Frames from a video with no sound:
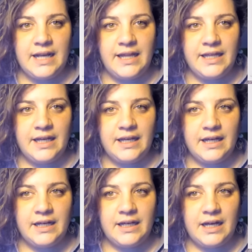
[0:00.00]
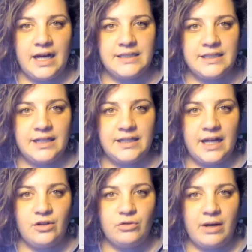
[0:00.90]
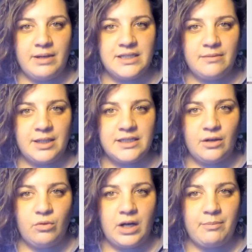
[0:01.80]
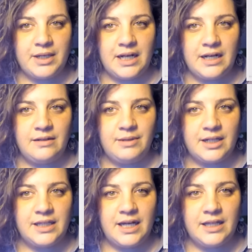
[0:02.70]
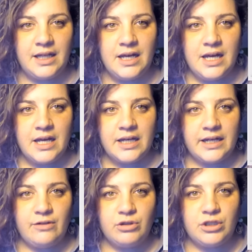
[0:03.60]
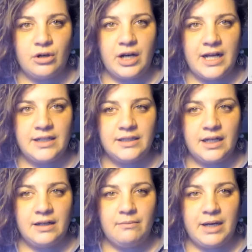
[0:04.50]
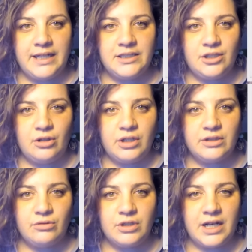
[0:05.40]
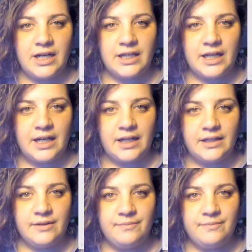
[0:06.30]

Nadie ha sentado una base más segura para la libertad que nuestro gran Maestro Jesús de Nazaret.